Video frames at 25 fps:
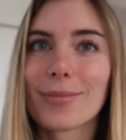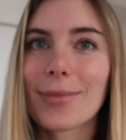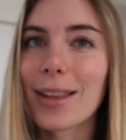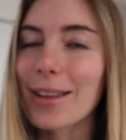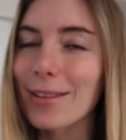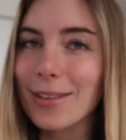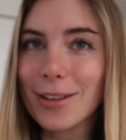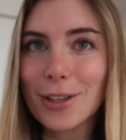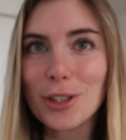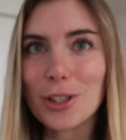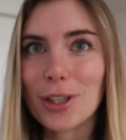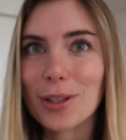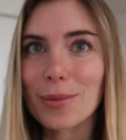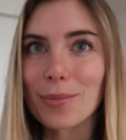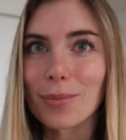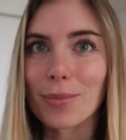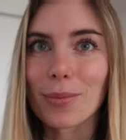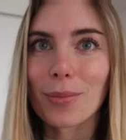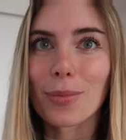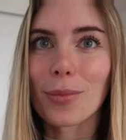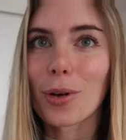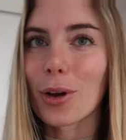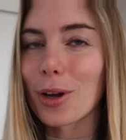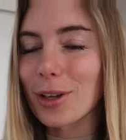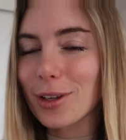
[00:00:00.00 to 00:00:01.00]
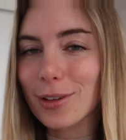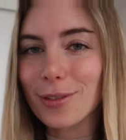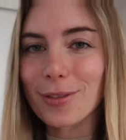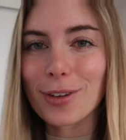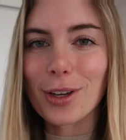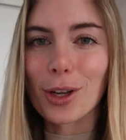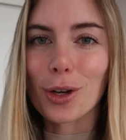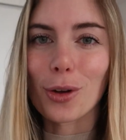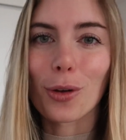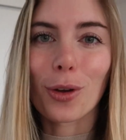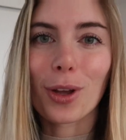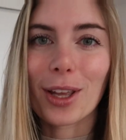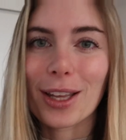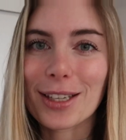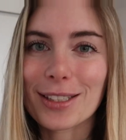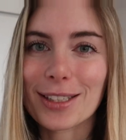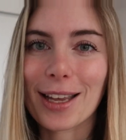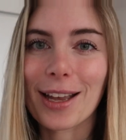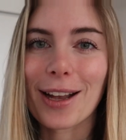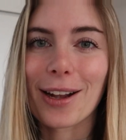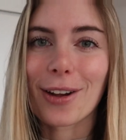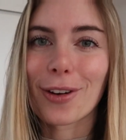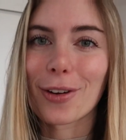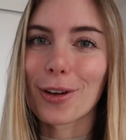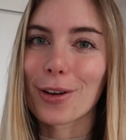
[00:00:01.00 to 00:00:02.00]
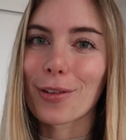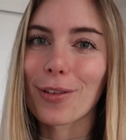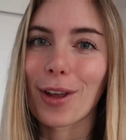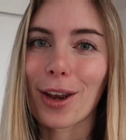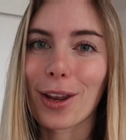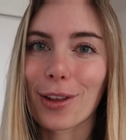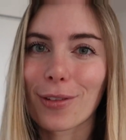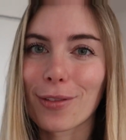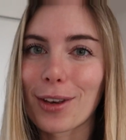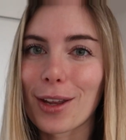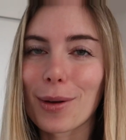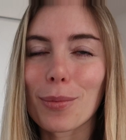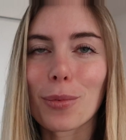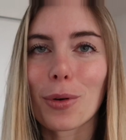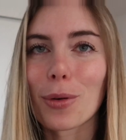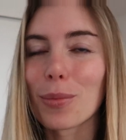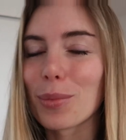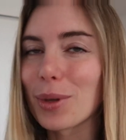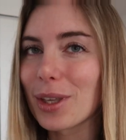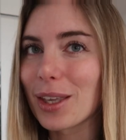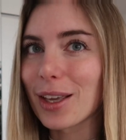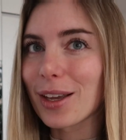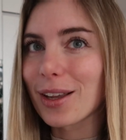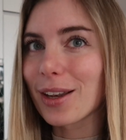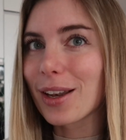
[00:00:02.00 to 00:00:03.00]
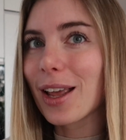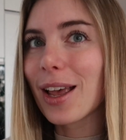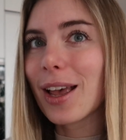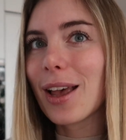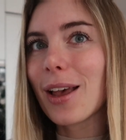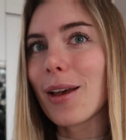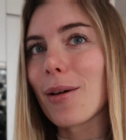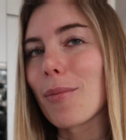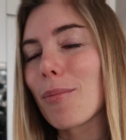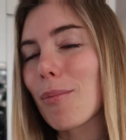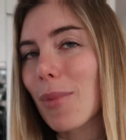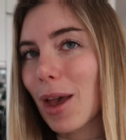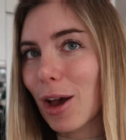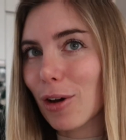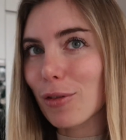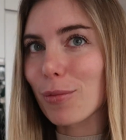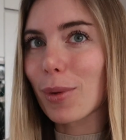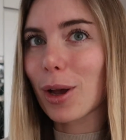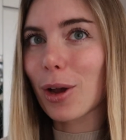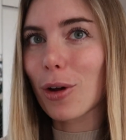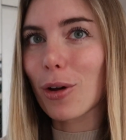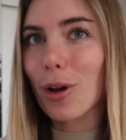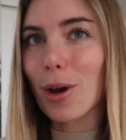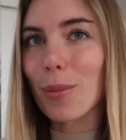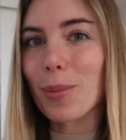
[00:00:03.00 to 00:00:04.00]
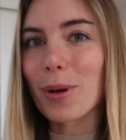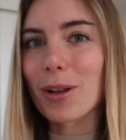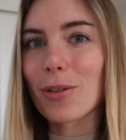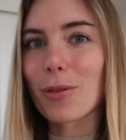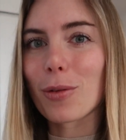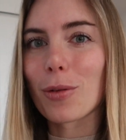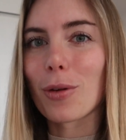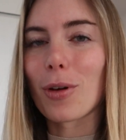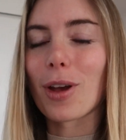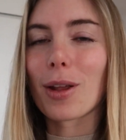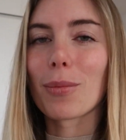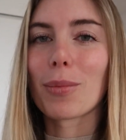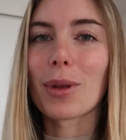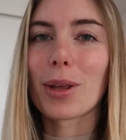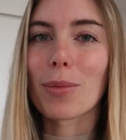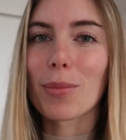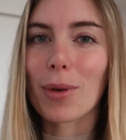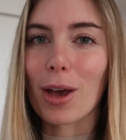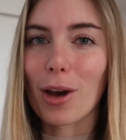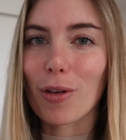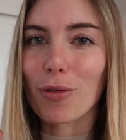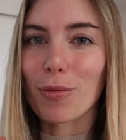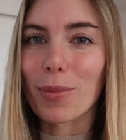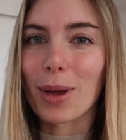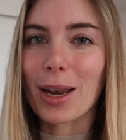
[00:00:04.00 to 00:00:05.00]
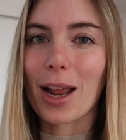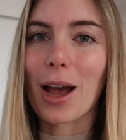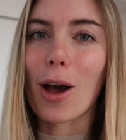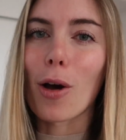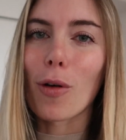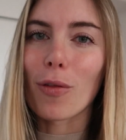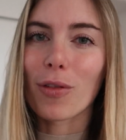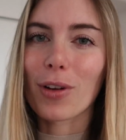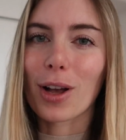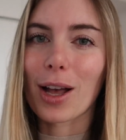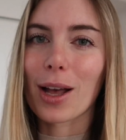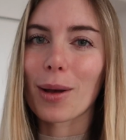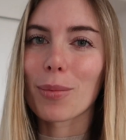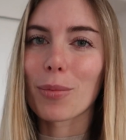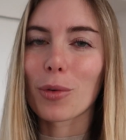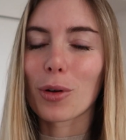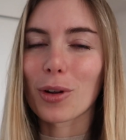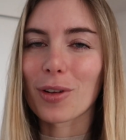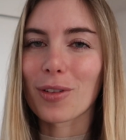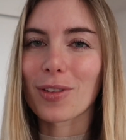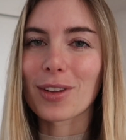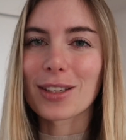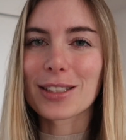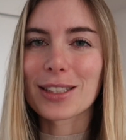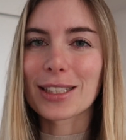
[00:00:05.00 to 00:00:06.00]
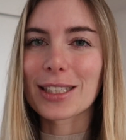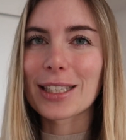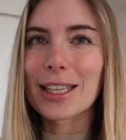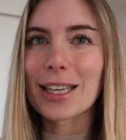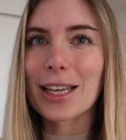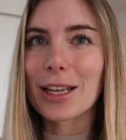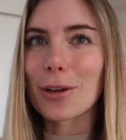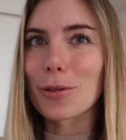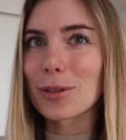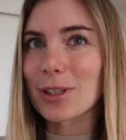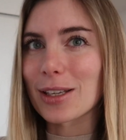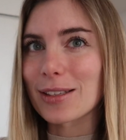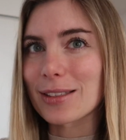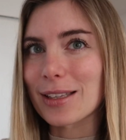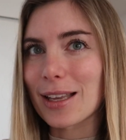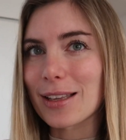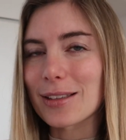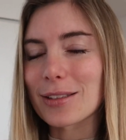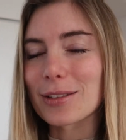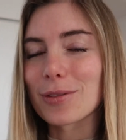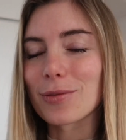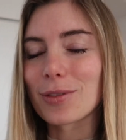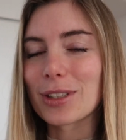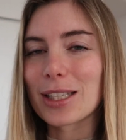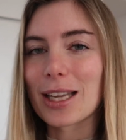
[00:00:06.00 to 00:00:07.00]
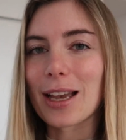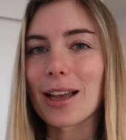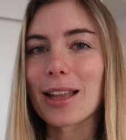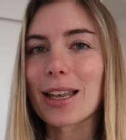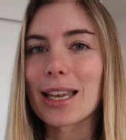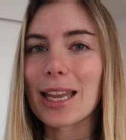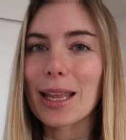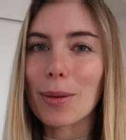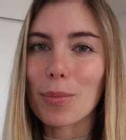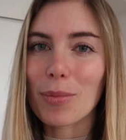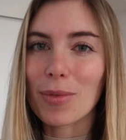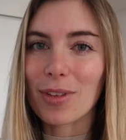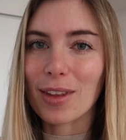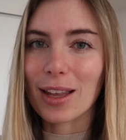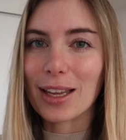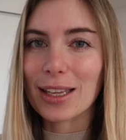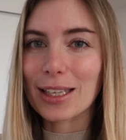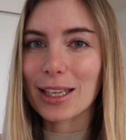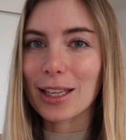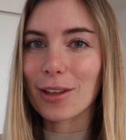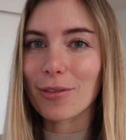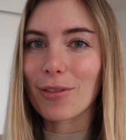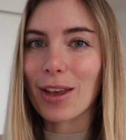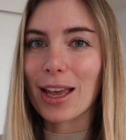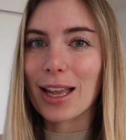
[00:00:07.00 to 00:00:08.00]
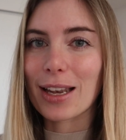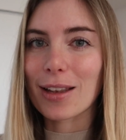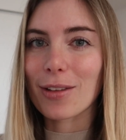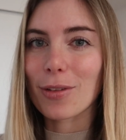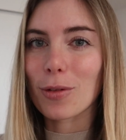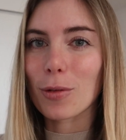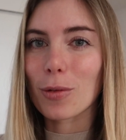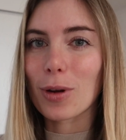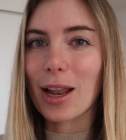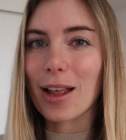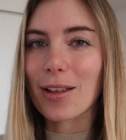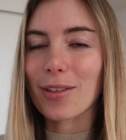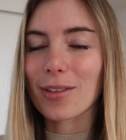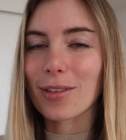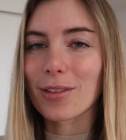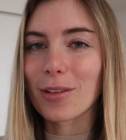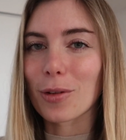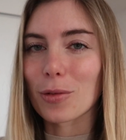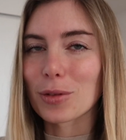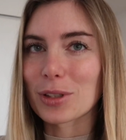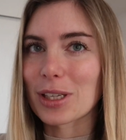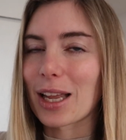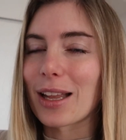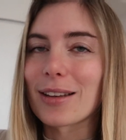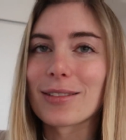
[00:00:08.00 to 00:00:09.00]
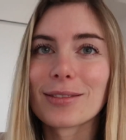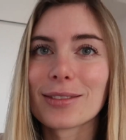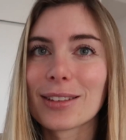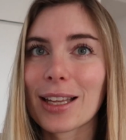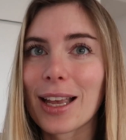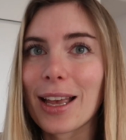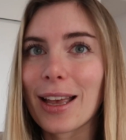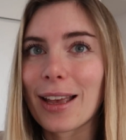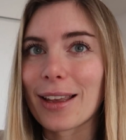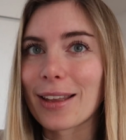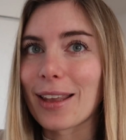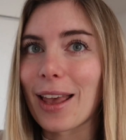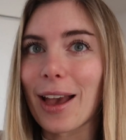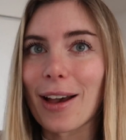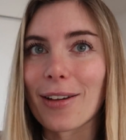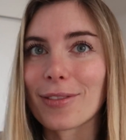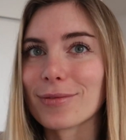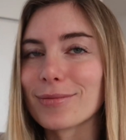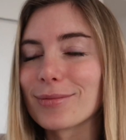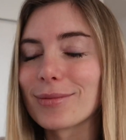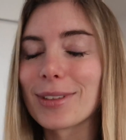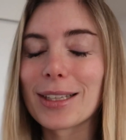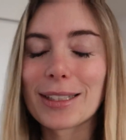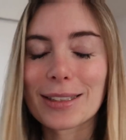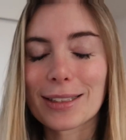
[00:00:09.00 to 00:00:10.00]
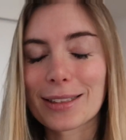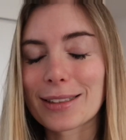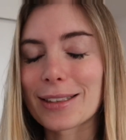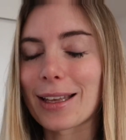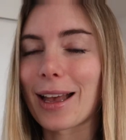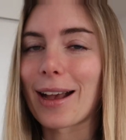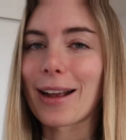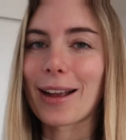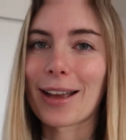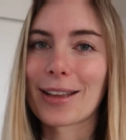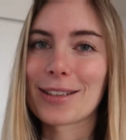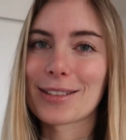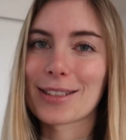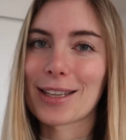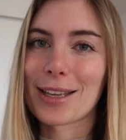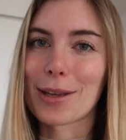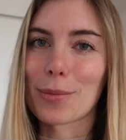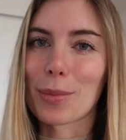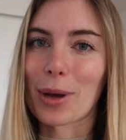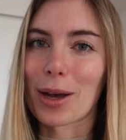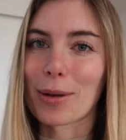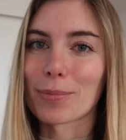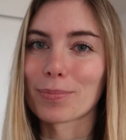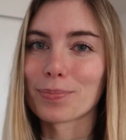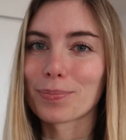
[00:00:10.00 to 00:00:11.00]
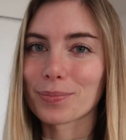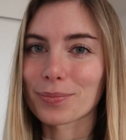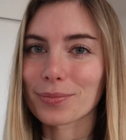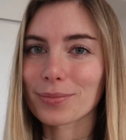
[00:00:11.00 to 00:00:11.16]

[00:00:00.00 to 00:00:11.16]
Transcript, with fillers: ist nicht schlimm. Heute ist wieder ein neuer Tag. Heute werde ich wieder probieren, mehr auf meinen Körper zu hören, mich mehr auf meine Aufgaben konzentrieren und das Essen wieder nebensächlich werden zu lassen. Und dann, ja, ist es gar kein Thema.